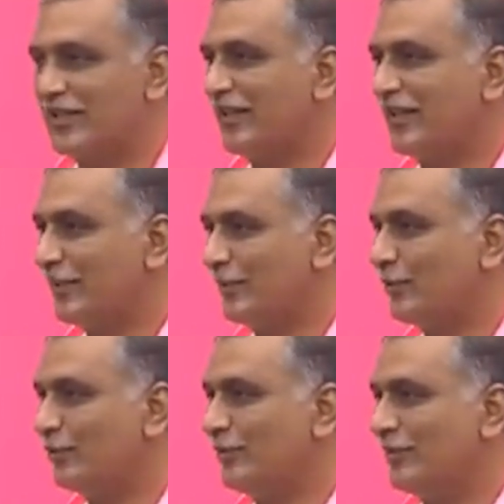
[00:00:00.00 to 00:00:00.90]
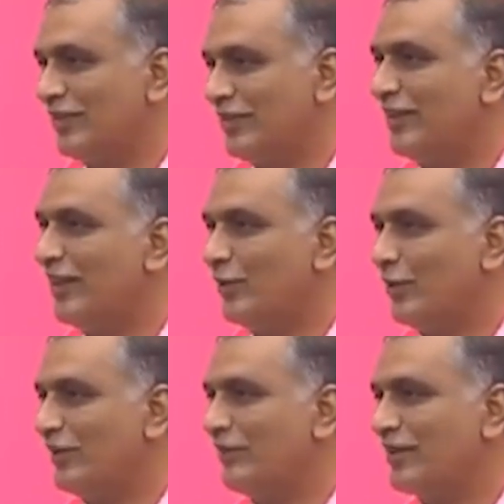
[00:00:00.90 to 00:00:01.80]
జనరేటర్లు ఇళ్లలో
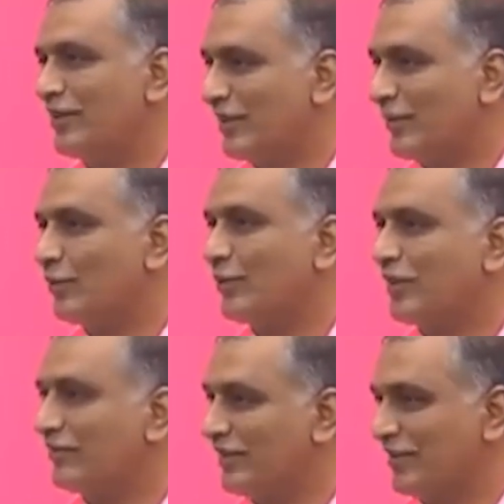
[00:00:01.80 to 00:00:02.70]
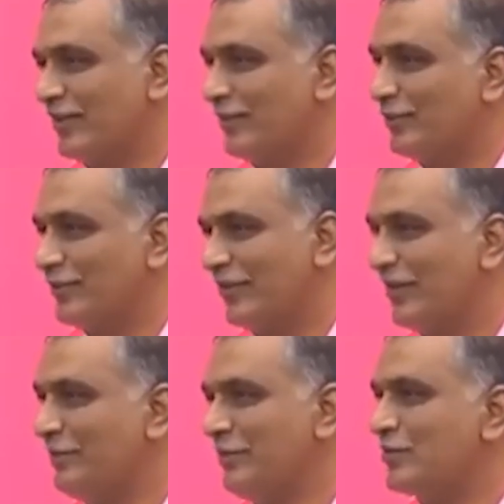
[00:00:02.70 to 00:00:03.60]
ఇన్వర్టర్లు కన్వర్టర్లు
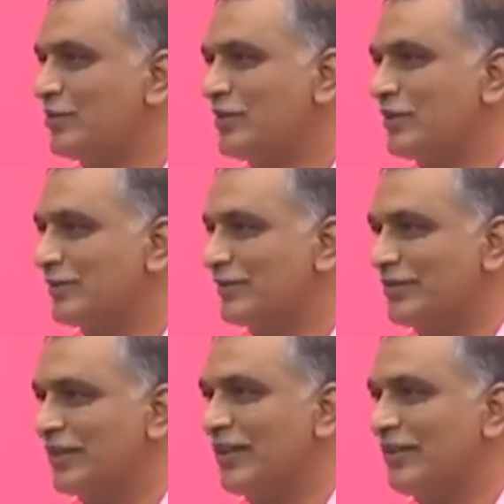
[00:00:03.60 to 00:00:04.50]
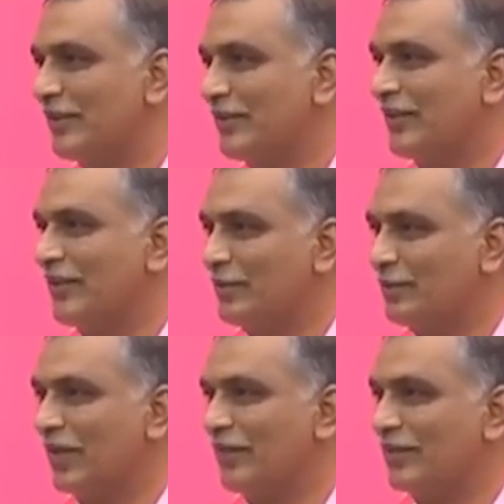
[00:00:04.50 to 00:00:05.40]
ఇవన్నీ మీరు చూసిండ్రు ఇవాళ ఇన్వర్టర్ లేదు
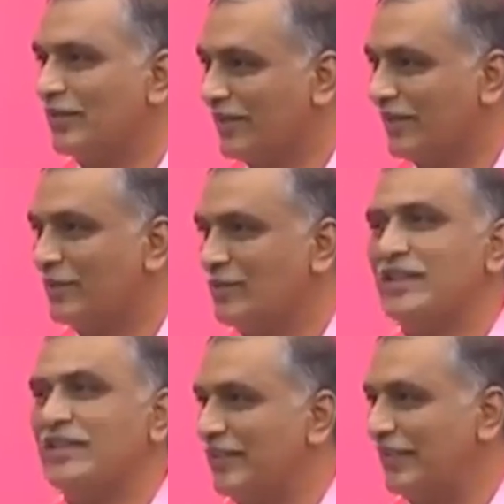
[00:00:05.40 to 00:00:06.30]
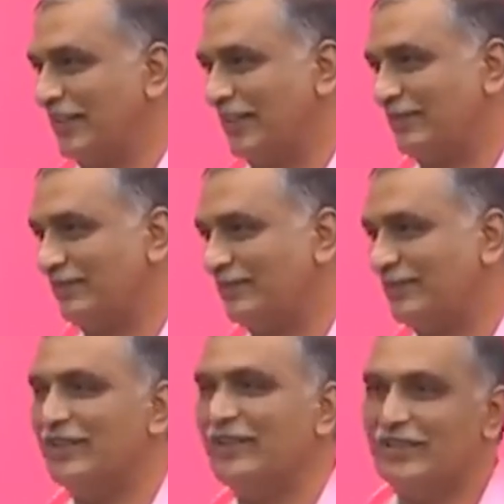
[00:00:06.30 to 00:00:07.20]
కన్వర్టర్ లేదు జనరేటర్ లేదు
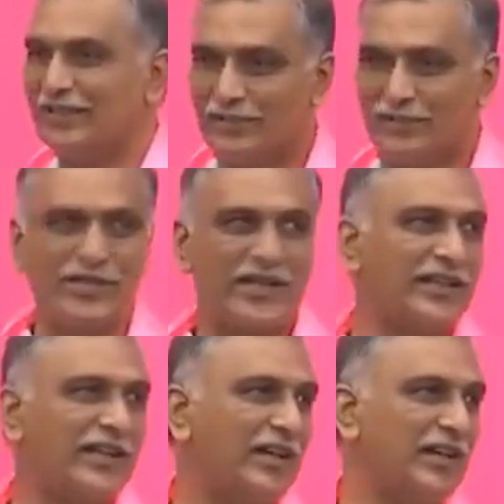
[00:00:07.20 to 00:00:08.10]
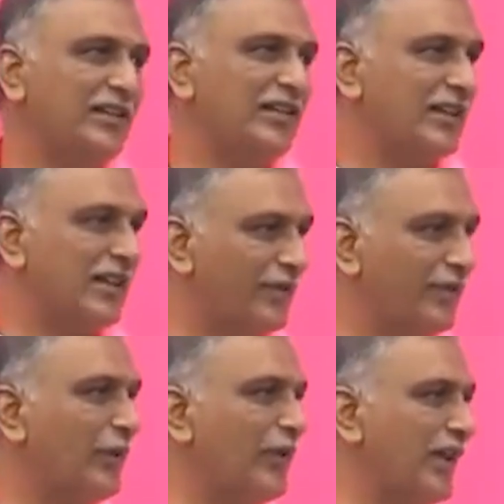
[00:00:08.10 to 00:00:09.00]
ఈరోజు ఎక్కడ
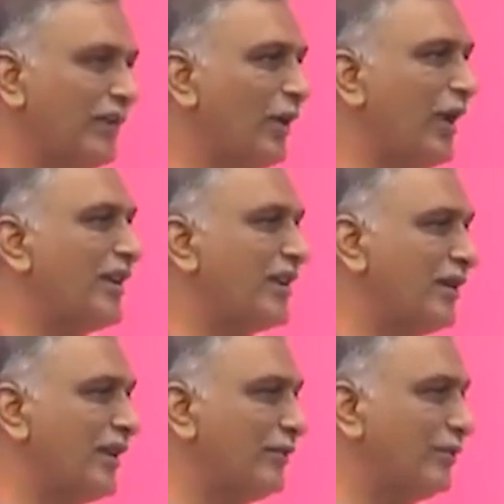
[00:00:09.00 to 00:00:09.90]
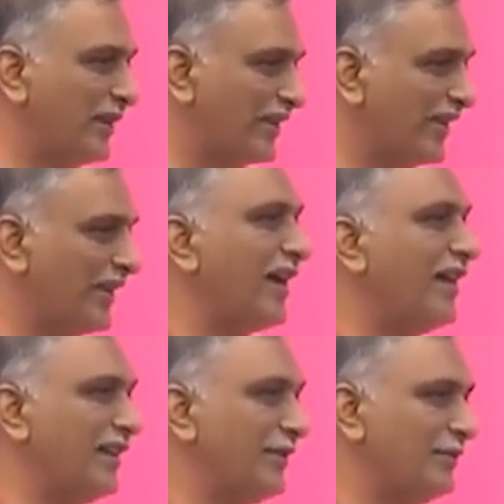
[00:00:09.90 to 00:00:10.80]
కర్ఫ్యూలు లేవు అల్లర్లు లేవు మత
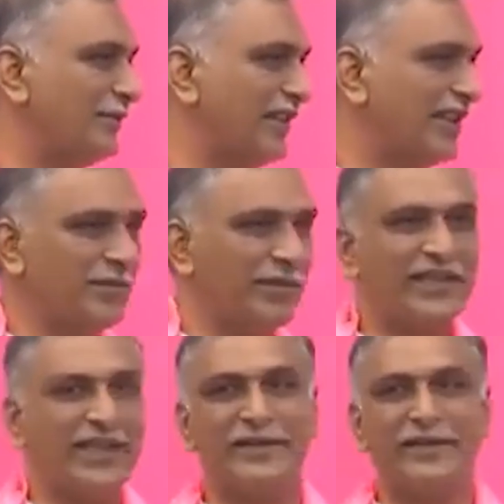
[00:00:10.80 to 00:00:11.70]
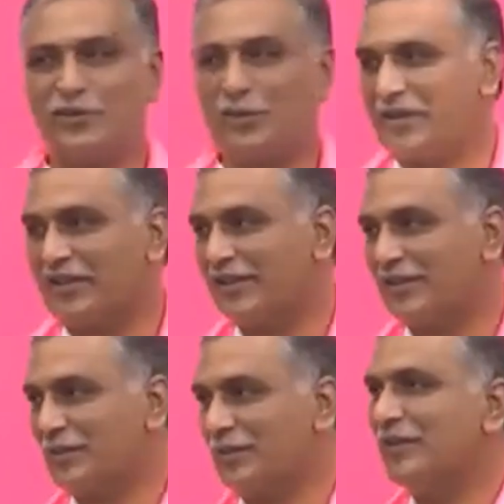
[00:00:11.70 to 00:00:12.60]
కలహాలు లేవు దేశమంతా ఏమవుతుందో మీకు
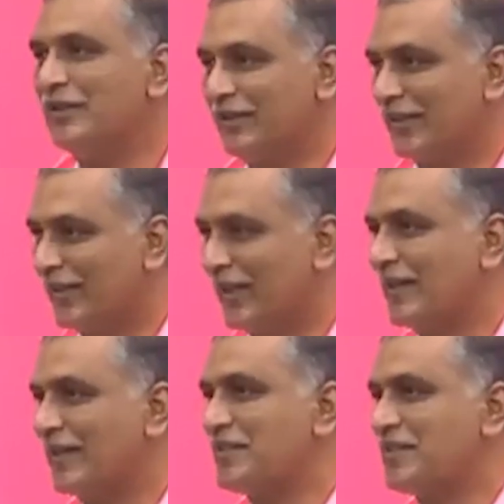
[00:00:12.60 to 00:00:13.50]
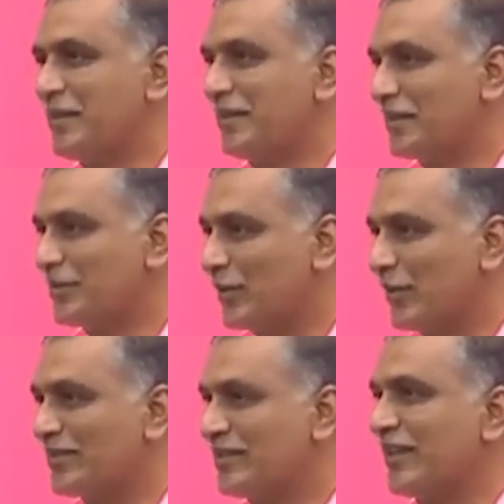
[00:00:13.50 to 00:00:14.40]
తెలుసు తెలంగాణ రాష్ట్రం ఎంత
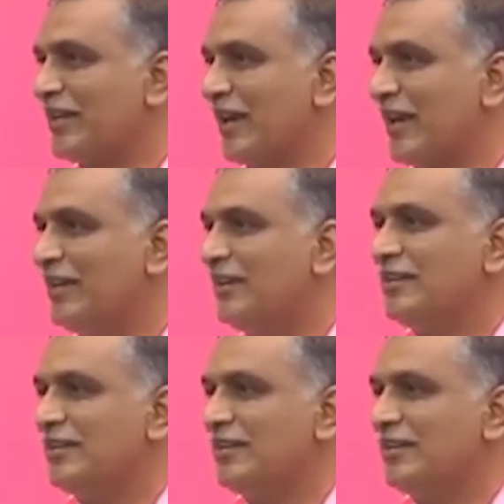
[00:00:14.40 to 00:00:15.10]
సురక్షితంగా